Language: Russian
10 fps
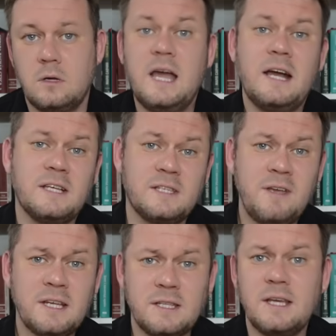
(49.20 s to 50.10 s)
Как
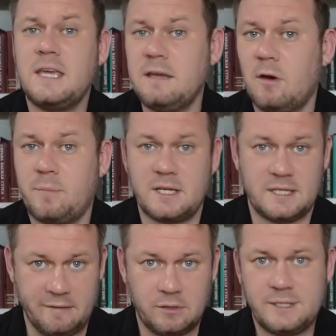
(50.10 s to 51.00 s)
известно, Кива
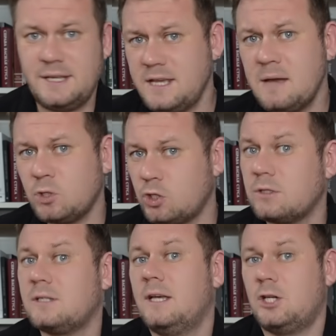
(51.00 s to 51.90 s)
прославился тем, что
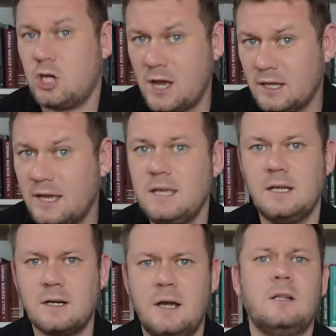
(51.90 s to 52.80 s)
сначала
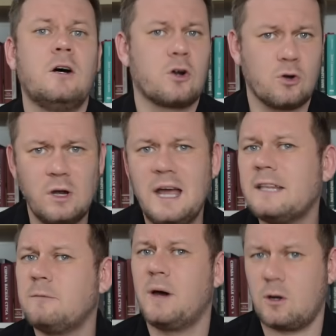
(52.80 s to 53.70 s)
играл роль
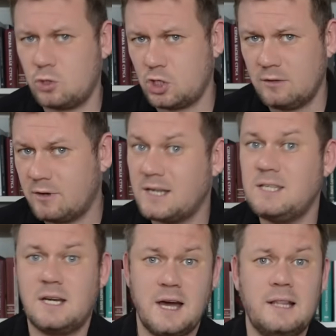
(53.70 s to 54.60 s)
отмороженного
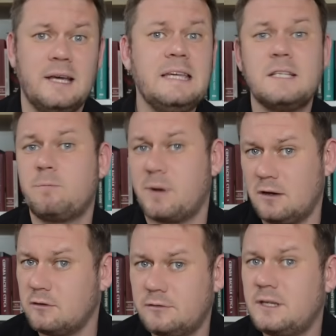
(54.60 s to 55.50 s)
радикала из
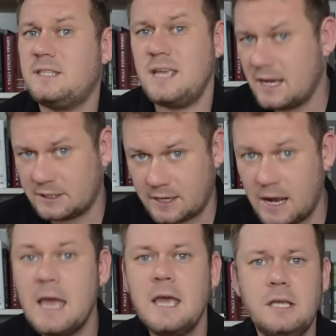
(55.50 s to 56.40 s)
правого
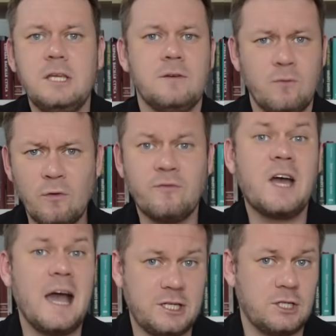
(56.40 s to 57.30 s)
сектора, и его в
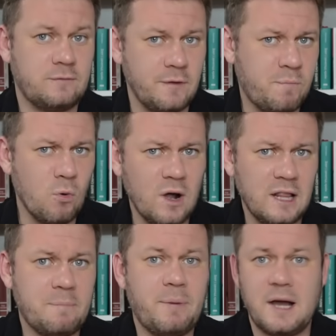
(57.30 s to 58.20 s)
качестве
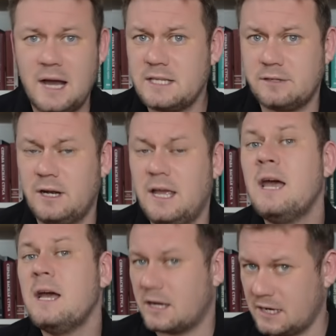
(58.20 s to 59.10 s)
пугала
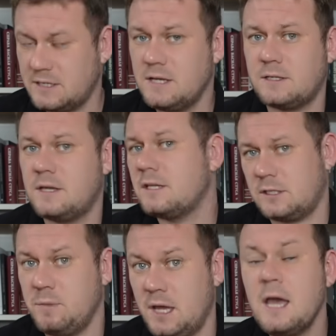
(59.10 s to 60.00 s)
показывали российские СМИ.